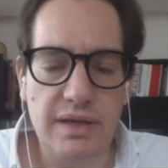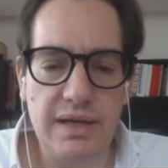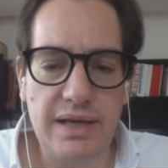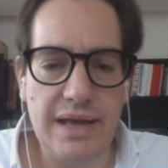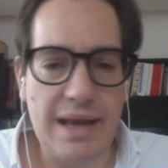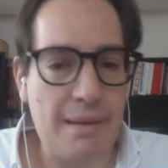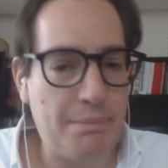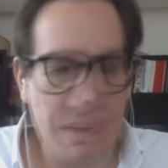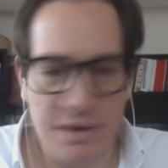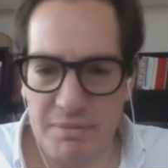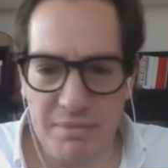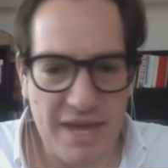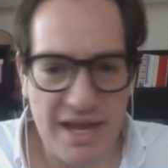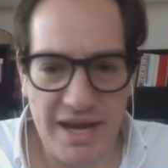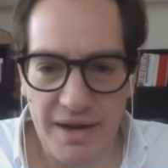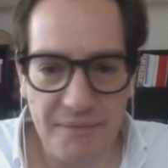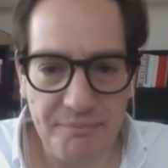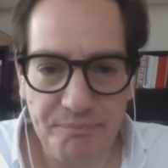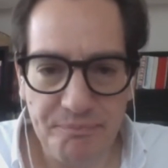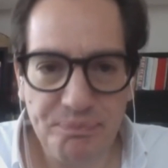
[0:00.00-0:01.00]
la
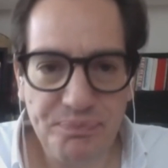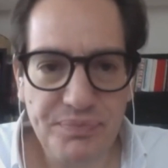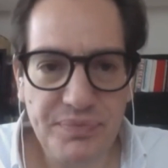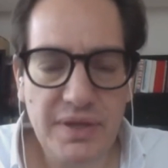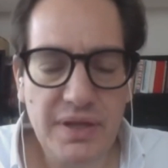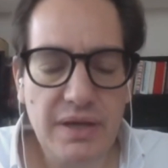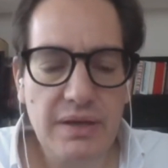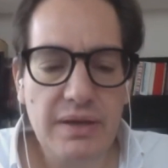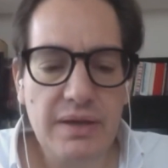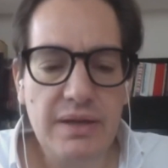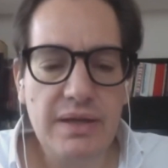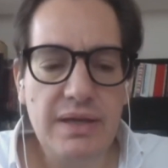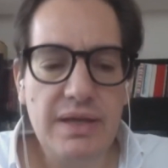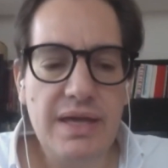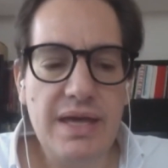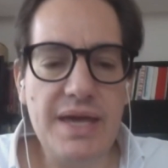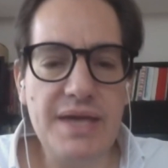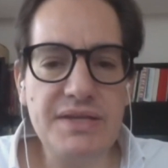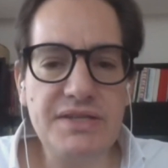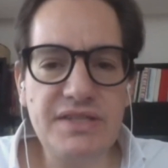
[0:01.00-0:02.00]
primera,
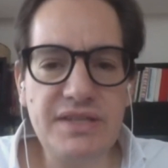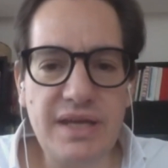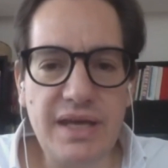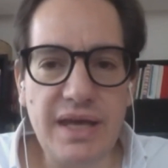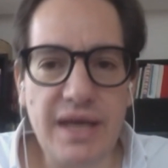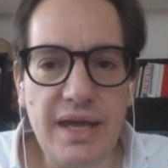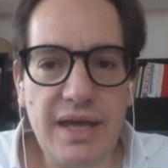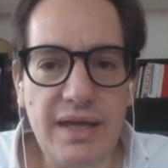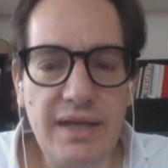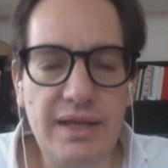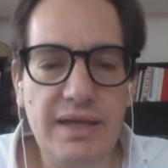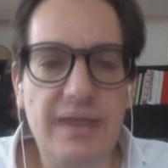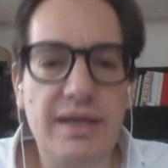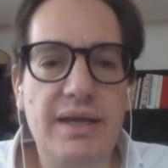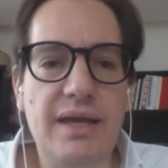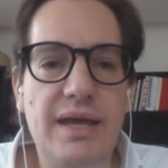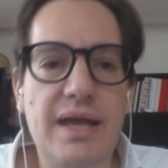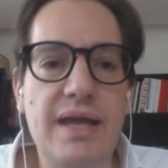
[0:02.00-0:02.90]
es que